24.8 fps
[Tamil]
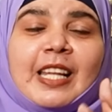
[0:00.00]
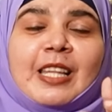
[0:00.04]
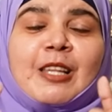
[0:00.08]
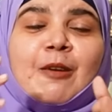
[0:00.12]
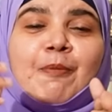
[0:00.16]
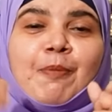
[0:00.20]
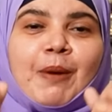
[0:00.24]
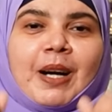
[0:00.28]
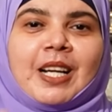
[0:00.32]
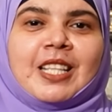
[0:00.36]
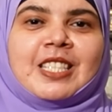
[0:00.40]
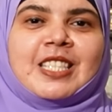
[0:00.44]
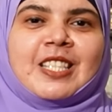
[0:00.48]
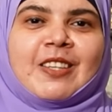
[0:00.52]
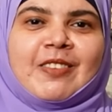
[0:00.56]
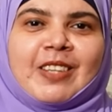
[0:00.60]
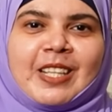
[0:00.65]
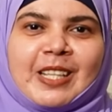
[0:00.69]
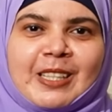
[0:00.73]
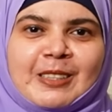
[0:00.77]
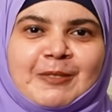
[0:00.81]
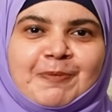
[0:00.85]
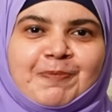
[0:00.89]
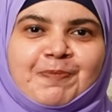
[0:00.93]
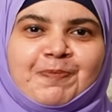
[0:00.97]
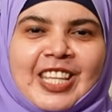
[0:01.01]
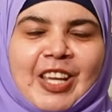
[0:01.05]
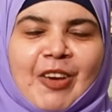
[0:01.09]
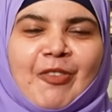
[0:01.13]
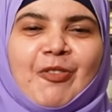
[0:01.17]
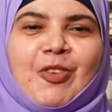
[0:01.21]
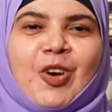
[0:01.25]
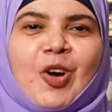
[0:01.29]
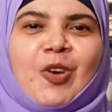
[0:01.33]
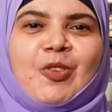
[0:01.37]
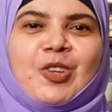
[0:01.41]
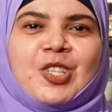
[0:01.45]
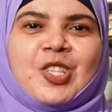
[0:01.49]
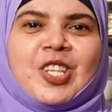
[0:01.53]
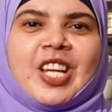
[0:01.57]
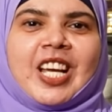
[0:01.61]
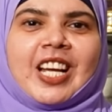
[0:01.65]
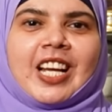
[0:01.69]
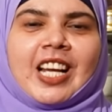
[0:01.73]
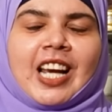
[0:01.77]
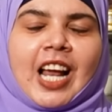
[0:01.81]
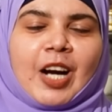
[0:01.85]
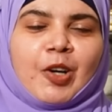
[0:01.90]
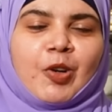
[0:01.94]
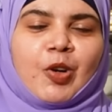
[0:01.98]
இருந்து படிச்சவர் எவ்வளவு
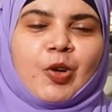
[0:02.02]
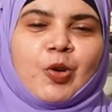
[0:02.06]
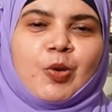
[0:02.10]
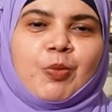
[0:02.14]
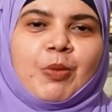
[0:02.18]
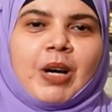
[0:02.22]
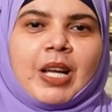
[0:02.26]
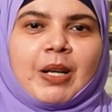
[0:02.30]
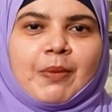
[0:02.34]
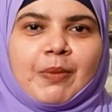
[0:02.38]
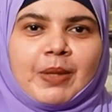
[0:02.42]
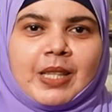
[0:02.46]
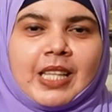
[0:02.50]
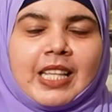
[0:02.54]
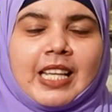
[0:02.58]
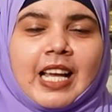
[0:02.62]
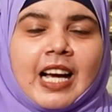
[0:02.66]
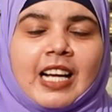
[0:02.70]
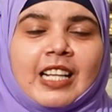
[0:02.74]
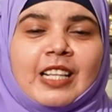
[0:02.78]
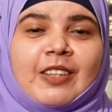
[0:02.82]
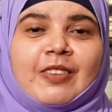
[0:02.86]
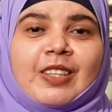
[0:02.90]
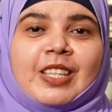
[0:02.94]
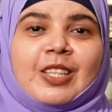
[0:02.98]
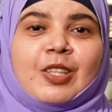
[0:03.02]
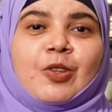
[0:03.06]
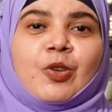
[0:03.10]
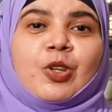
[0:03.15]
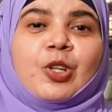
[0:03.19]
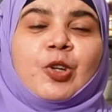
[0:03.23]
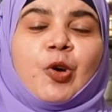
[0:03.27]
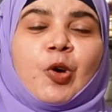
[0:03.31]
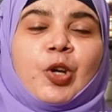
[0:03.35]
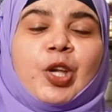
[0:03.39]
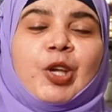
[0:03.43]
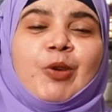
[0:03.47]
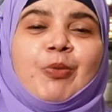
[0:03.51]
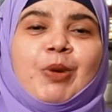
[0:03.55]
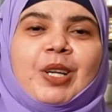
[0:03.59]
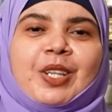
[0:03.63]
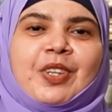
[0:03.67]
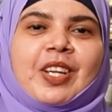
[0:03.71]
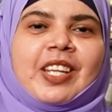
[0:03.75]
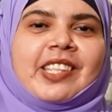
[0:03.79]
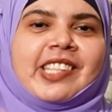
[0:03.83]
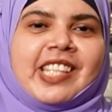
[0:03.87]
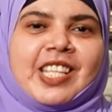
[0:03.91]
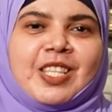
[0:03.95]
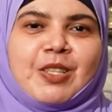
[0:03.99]
விஷயங்கள் அனுரகுமாரை பத்தி நாங்க வந்து ஒரு
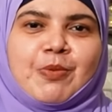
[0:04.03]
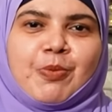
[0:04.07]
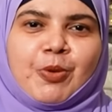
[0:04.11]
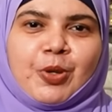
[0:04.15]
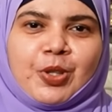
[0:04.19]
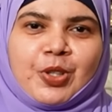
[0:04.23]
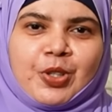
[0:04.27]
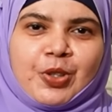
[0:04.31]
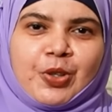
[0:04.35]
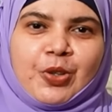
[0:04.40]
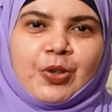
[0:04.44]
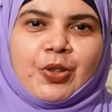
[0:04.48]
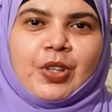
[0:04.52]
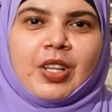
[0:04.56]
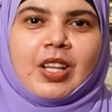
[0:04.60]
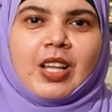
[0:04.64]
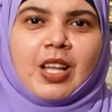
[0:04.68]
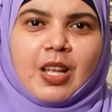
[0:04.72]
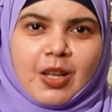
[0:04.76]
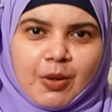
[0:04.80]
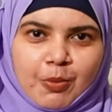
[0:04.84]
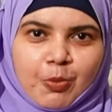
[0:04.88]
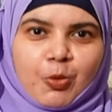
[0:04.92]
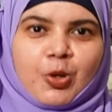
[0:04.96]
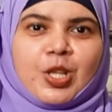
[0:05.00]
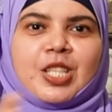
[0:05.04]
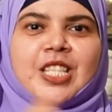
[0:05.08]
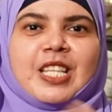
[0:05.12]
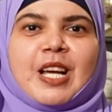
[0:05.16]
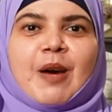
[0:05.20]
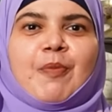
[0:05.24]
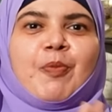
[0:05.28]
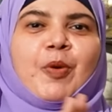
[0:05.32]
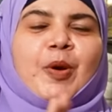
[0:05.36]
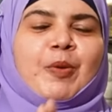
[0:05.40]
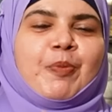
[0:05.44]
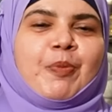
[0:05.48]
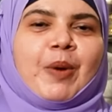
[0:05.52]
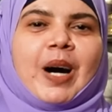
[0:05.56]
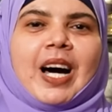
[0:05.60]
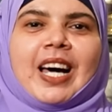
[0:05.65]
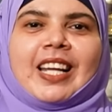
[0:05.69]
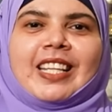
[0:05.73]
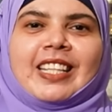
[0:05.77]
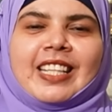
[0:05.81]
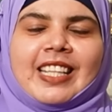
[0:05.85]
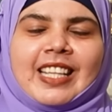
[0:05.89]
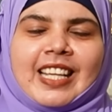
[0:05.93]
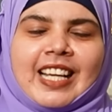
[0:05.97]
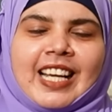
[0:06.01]
டாக்குமெண்ட்ரியை செஞ்சு போட்டிருக்கோம் முடிஞ்சா போய்
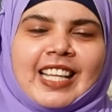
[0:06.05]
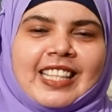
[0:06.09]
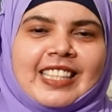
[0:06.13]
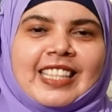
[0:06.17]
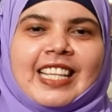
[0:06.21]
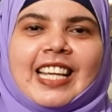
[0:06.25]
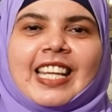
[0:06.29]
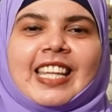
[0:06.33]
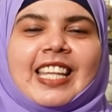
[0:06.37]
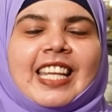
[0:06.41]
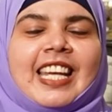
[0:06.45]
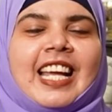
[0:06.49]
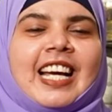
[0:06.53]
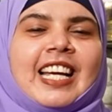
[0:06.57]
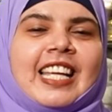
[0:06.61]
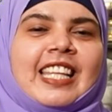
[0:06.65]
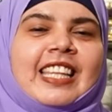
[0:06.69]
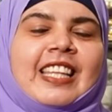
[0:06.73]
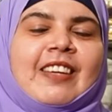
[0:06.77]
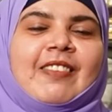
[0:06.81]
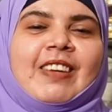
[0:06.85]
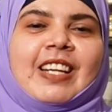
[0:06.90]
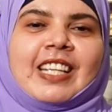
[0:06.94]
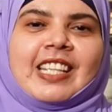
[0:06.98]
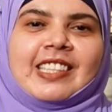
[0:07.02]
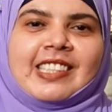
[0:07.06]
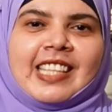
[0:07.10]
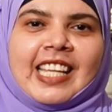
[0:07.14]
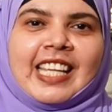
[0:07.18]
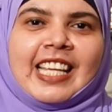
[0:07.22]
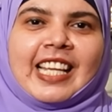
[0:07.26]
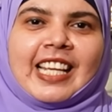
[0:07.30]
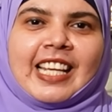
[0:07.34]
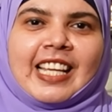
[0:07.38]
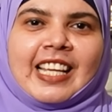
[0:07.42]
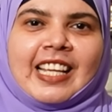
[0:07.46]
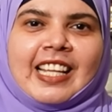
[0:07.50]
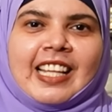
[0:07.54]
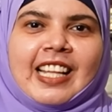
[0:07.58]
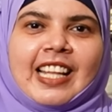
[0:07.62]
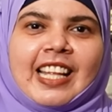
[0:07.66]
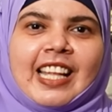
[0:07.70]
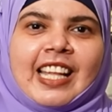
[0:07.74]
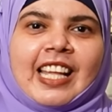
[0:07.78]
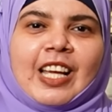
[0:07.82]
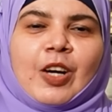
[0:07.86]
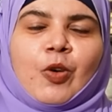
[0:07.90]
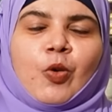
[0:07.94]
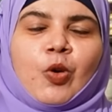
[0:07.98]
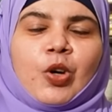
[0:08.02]
பாருங்க அதனாலதான் நாங்க இந்த வாட்டி செய்யல
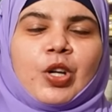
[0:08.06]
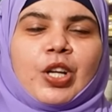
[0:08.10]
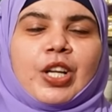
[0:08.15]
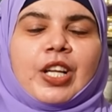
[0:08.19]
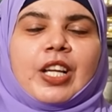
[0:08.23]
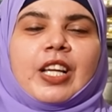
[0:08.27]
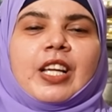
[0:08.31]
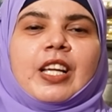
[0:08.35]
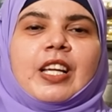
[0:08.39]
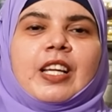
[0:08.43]
ஒரு